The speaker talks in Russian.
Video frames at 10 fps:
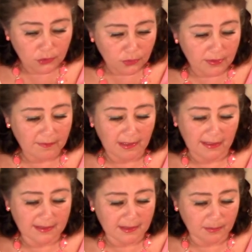что
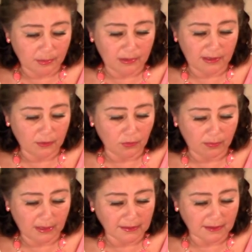является более
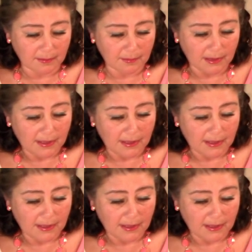гуманным?